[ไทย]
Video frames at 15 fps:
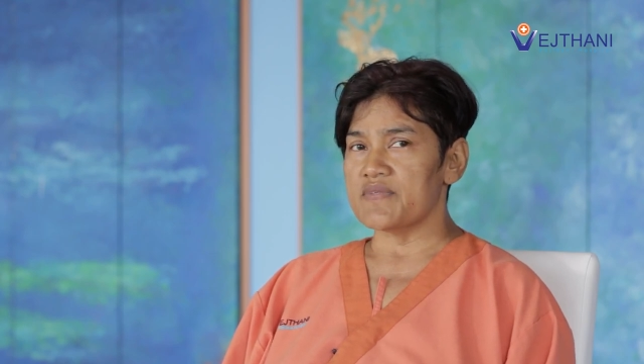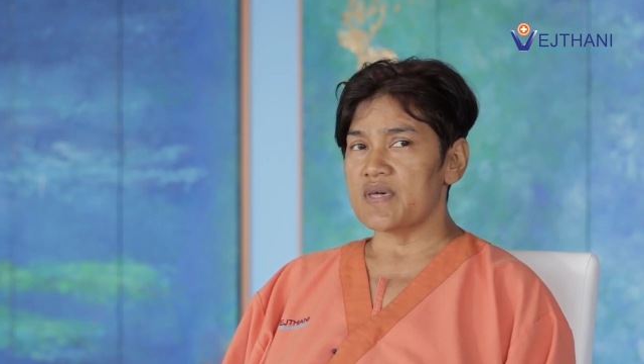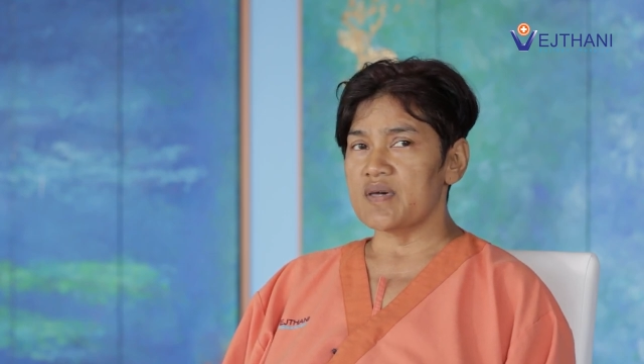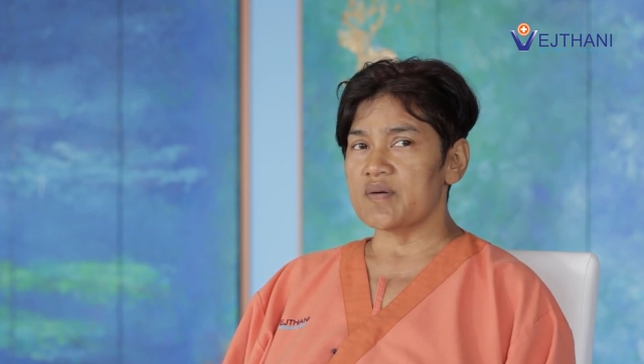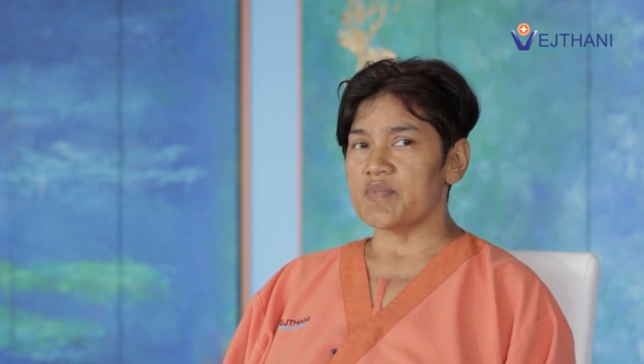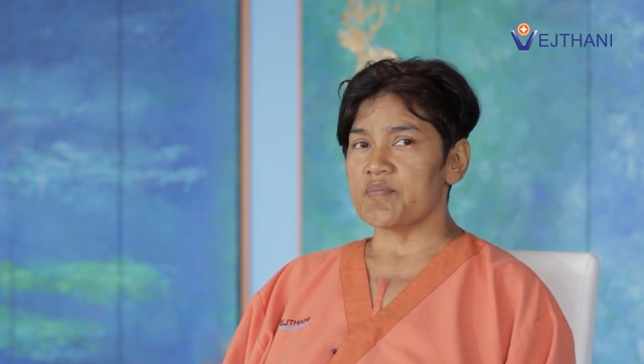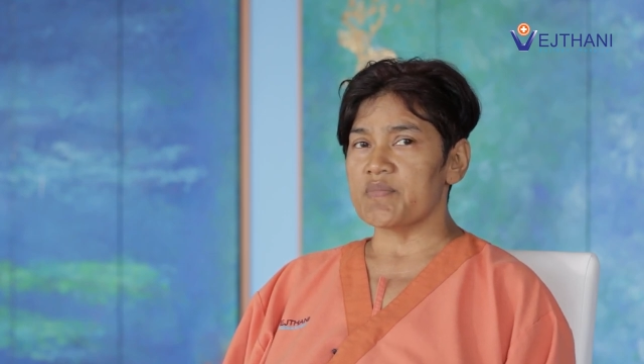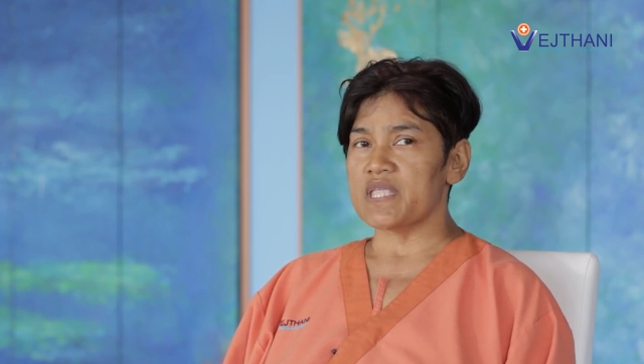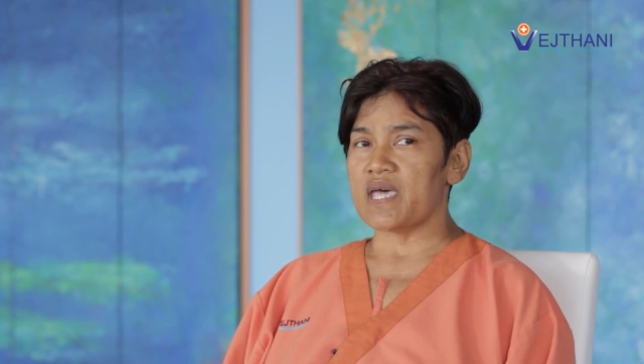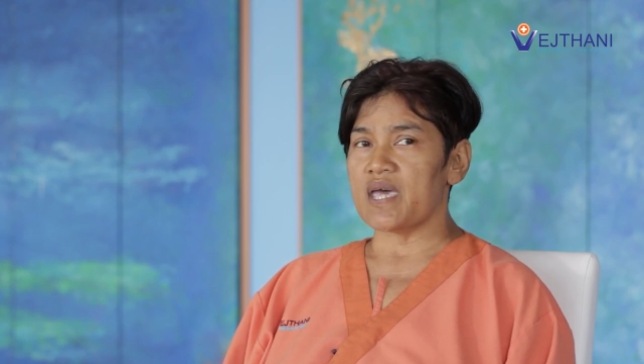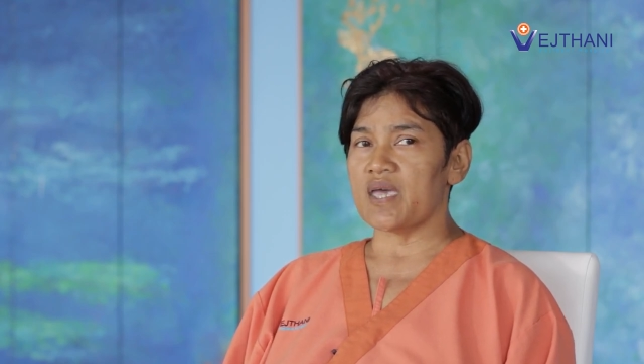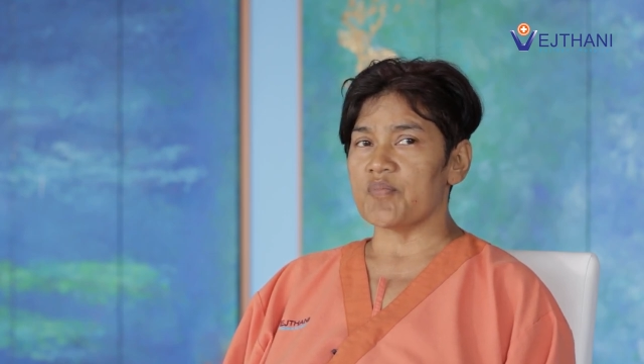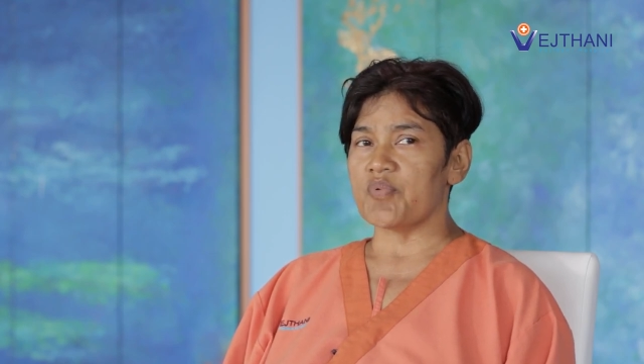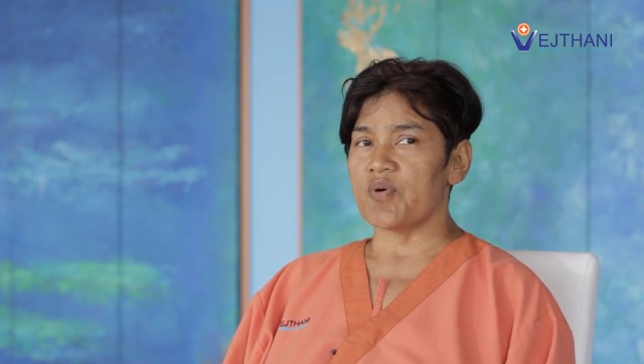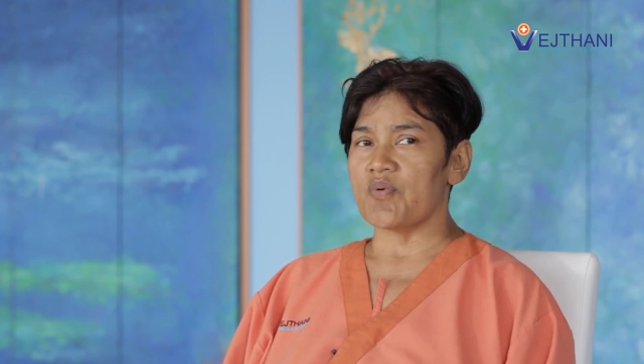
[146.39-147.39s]
เซอร์มันไม่
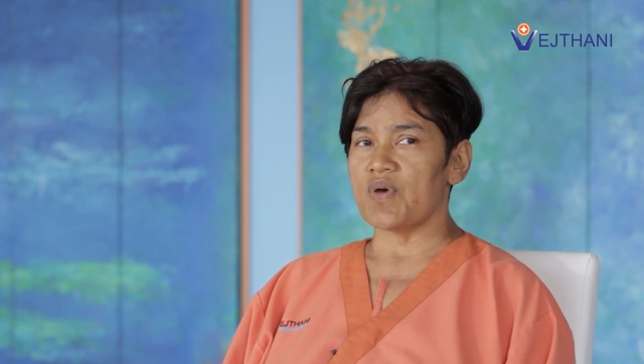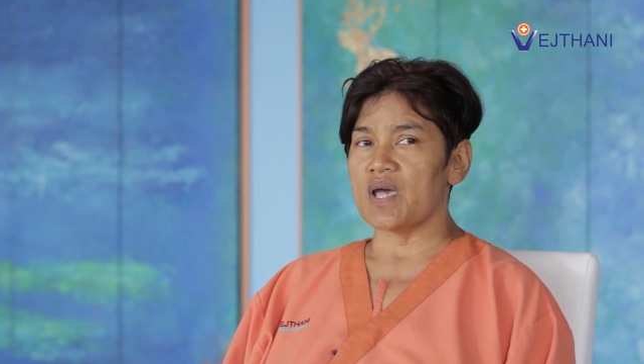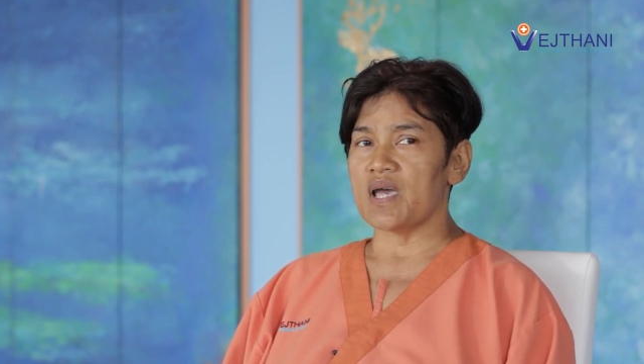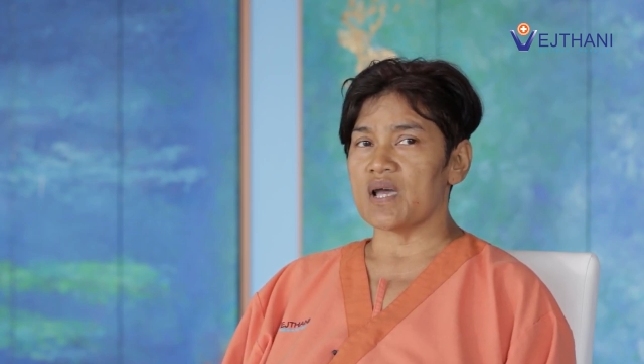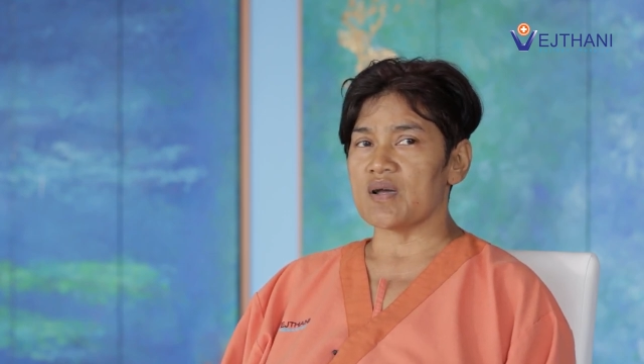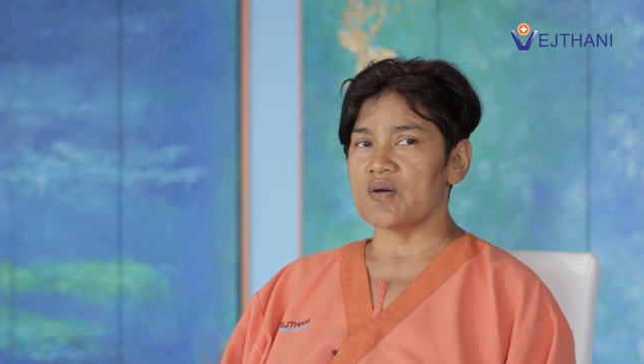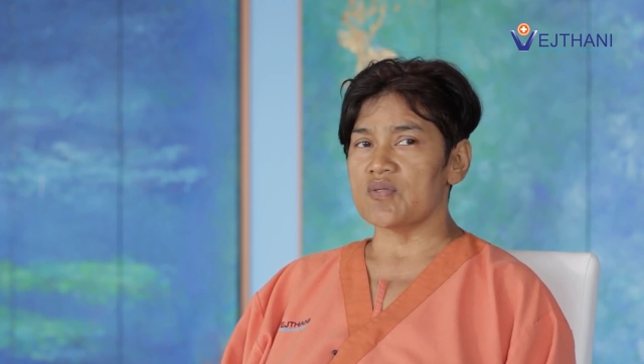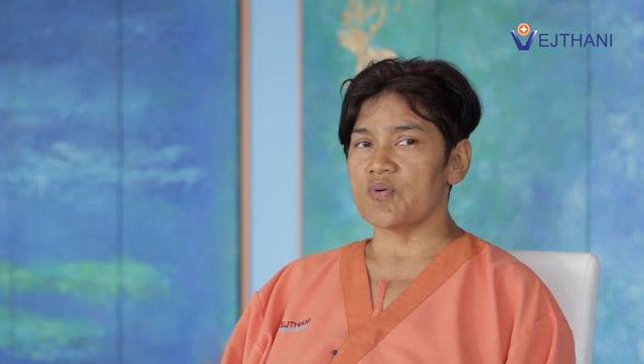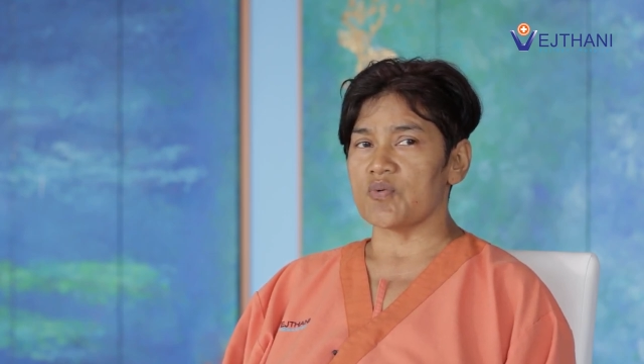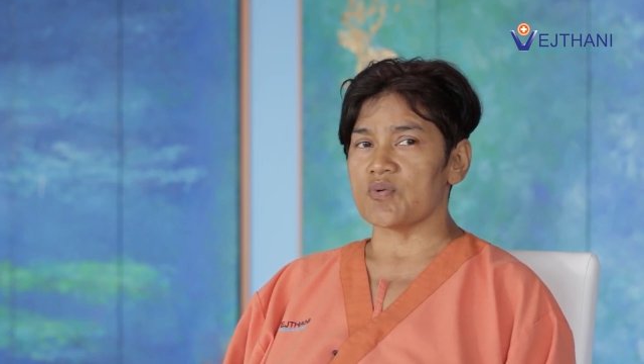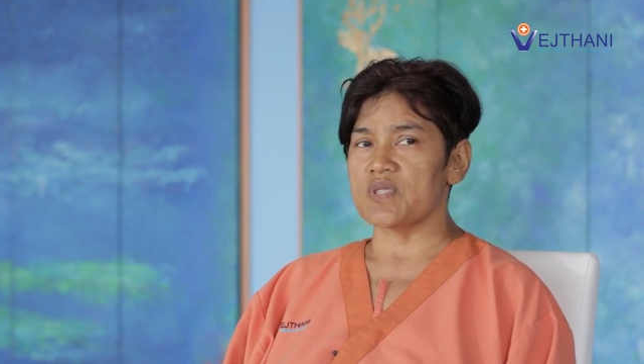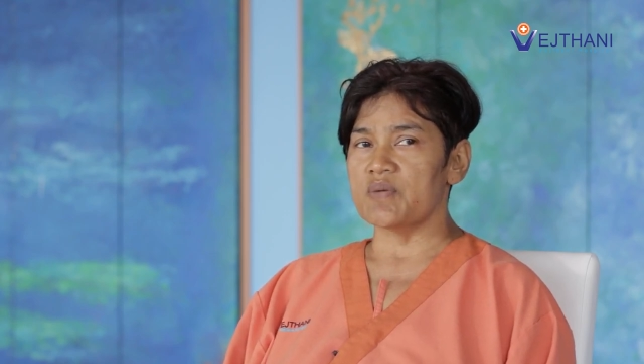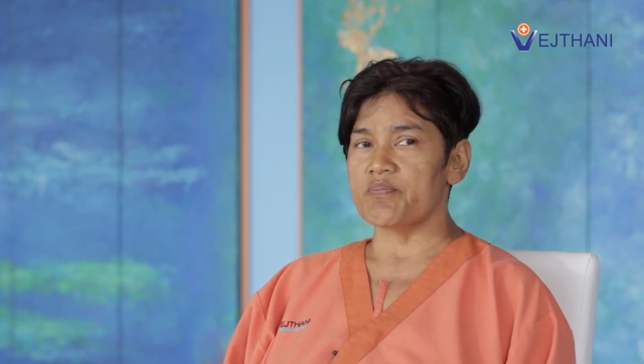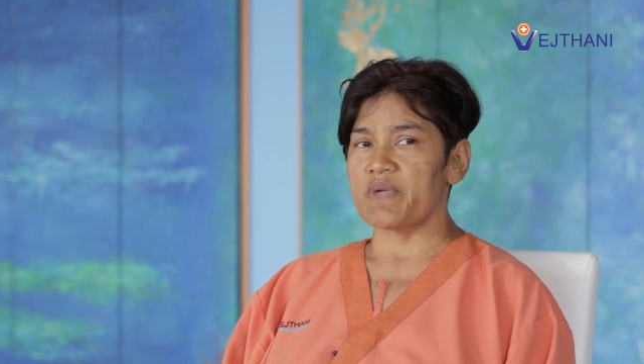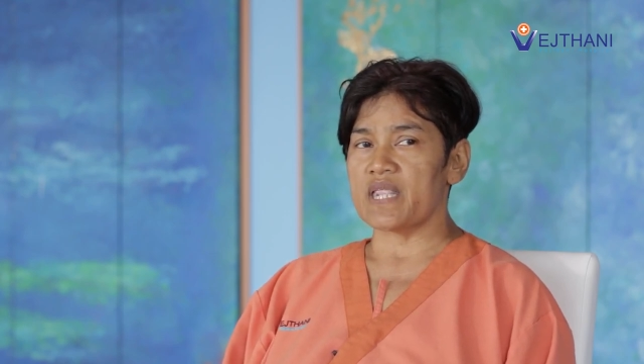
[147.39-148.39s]
ได้ เพราะว่ากระดู
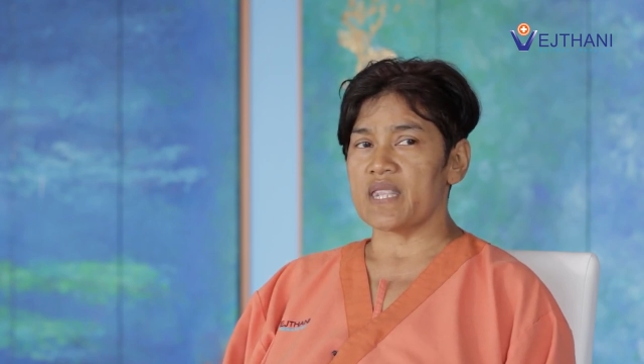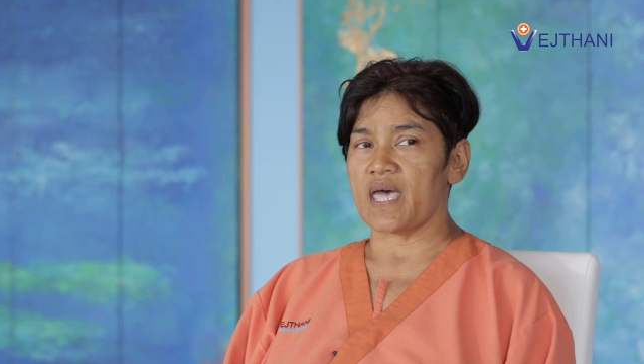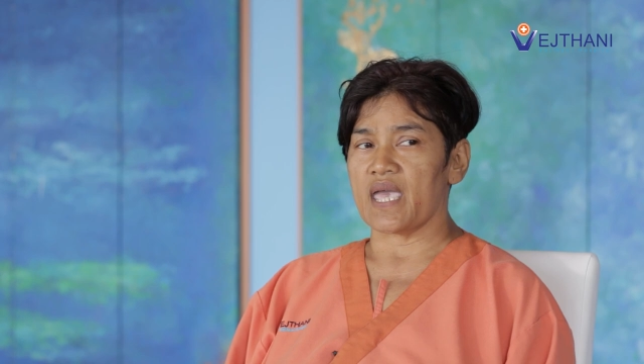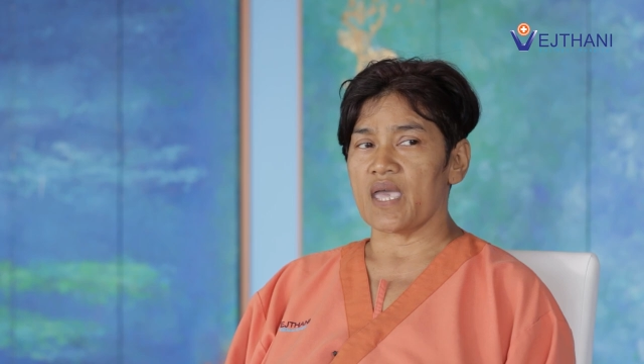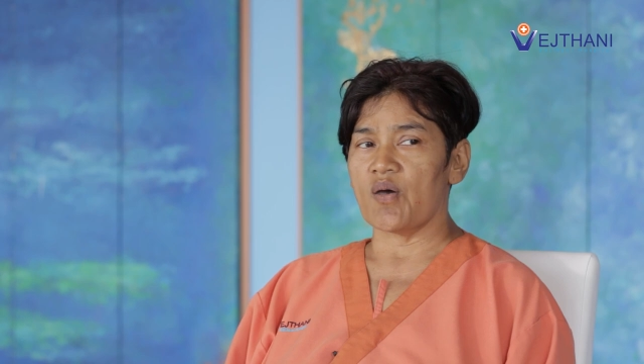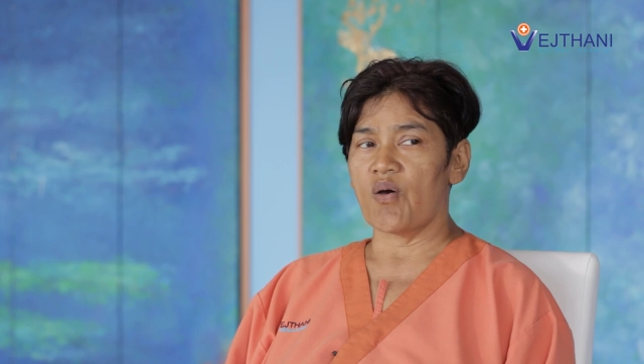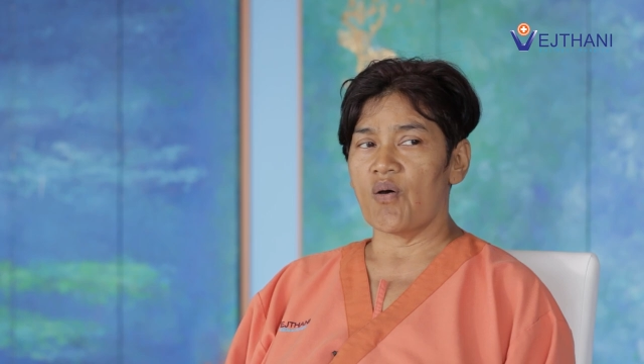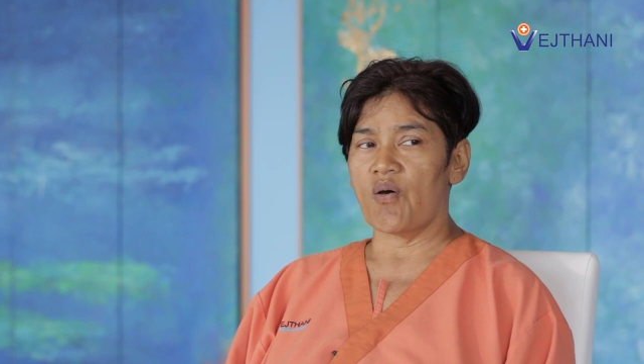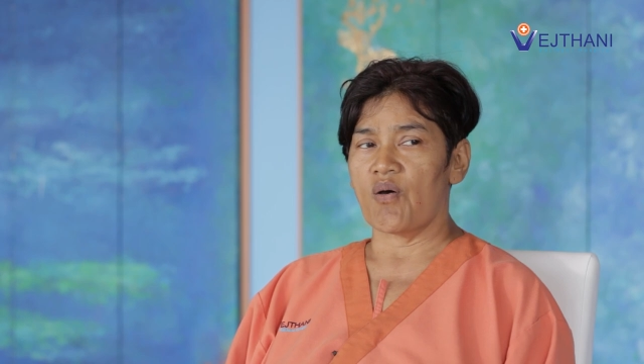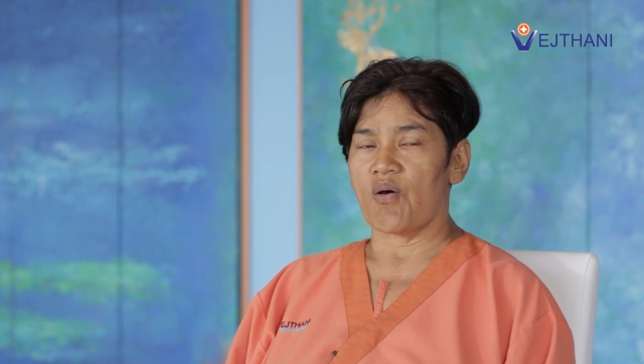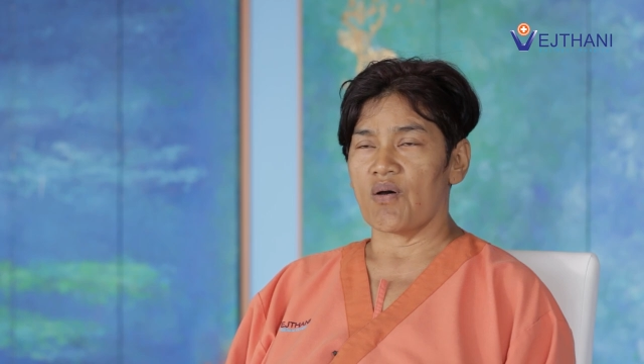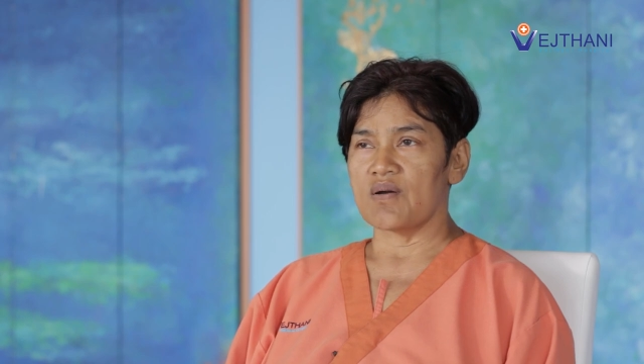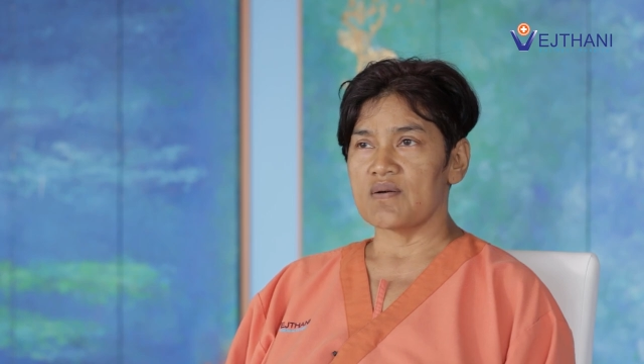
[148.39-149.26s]
กนี่เป็นหลายข้อ